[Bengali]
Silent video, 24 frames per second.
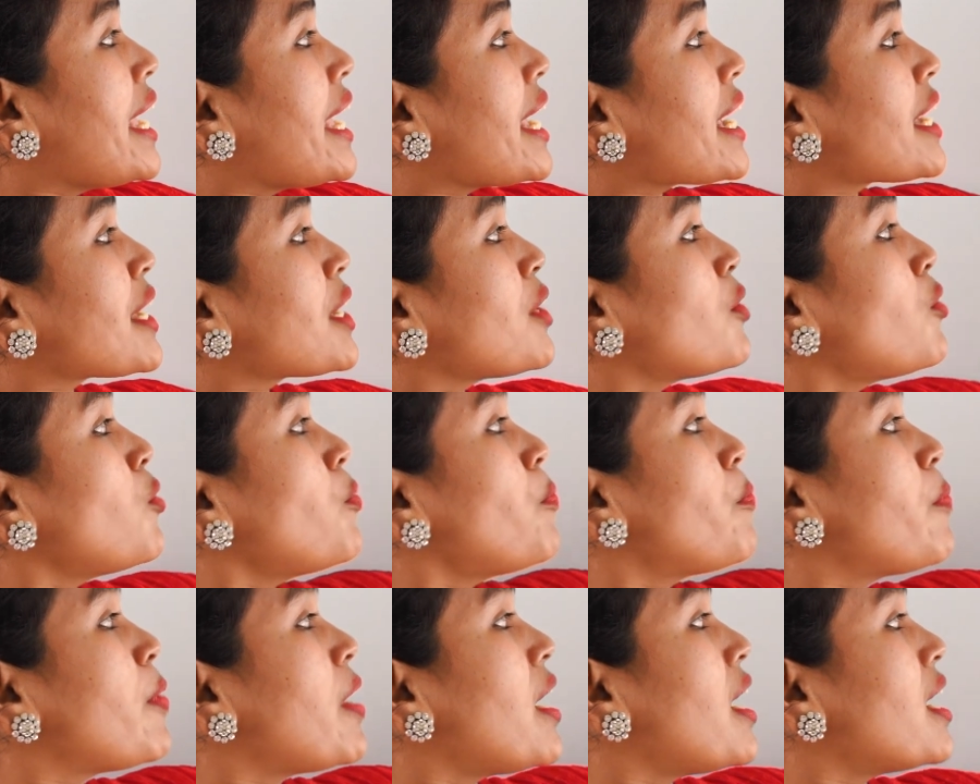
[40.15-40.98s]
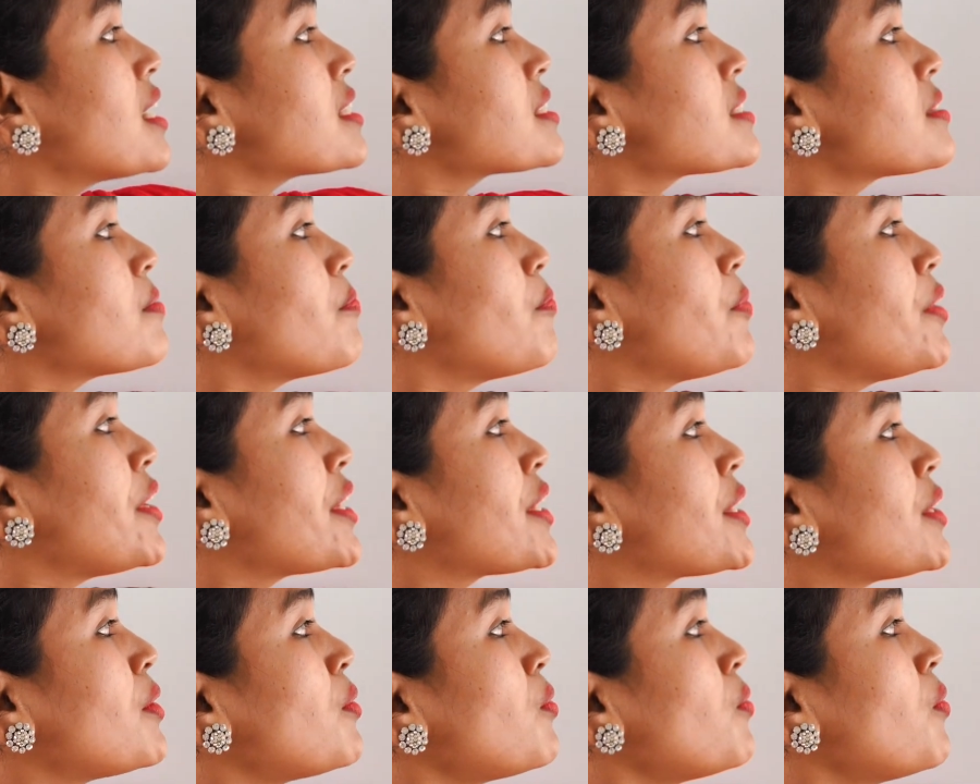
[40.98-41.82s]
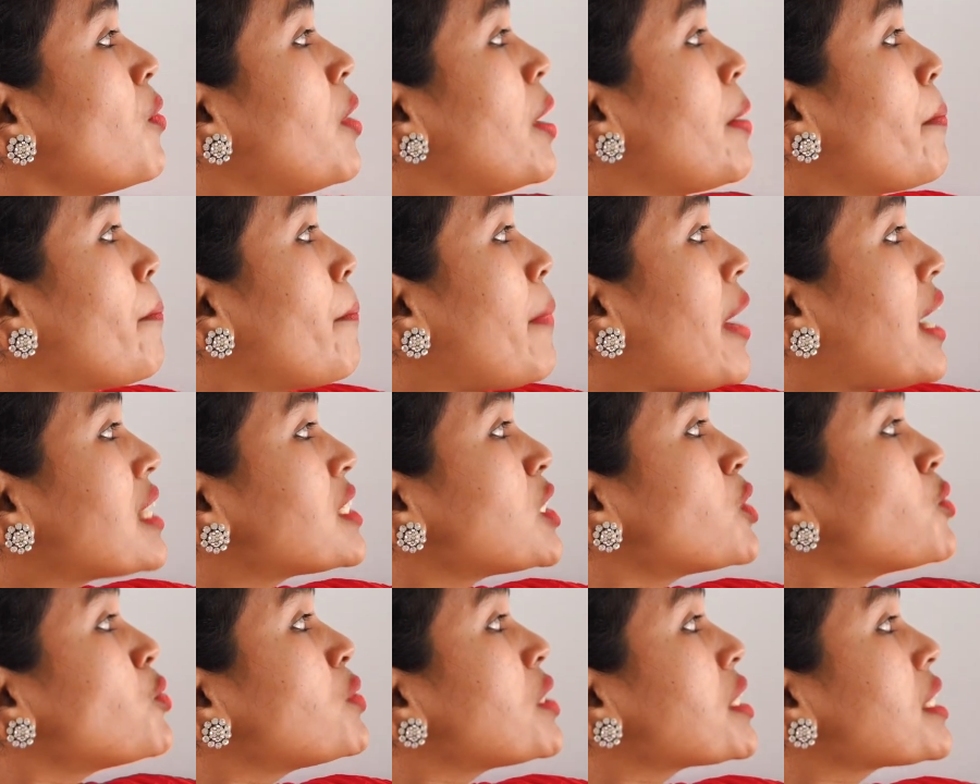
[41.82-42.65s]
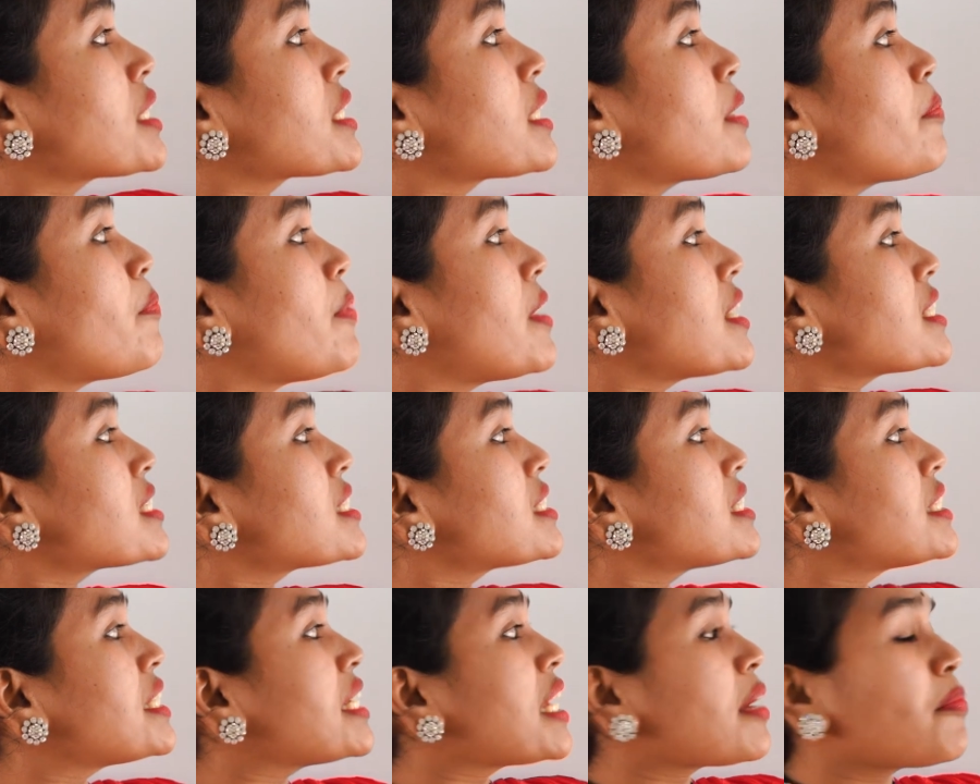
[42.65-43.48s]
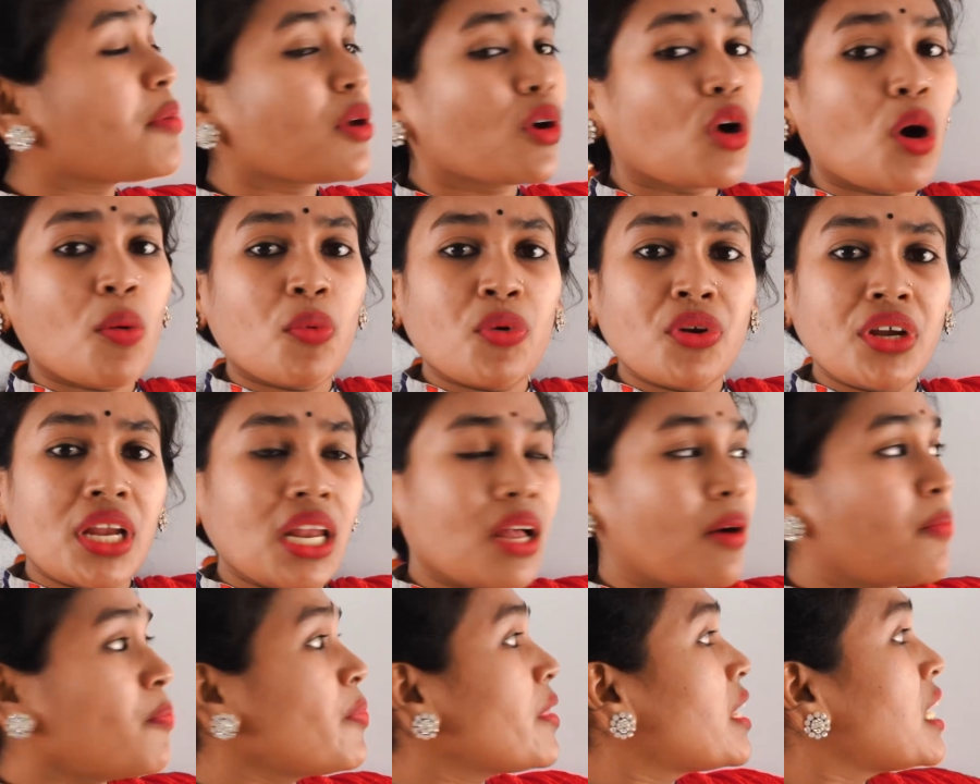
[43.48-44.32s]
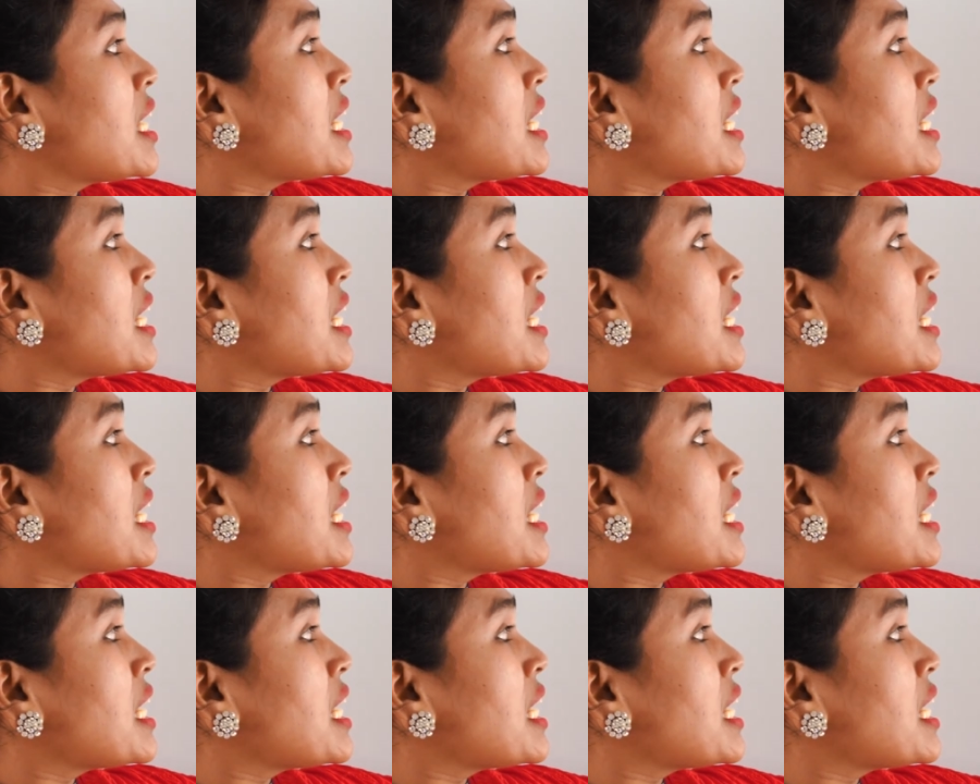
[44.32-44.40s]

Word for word: এ কিউ প্লাস বি কিউ মাঝে দুইটা থেকে প্লাস থ্রি এ বি কমন নিলাম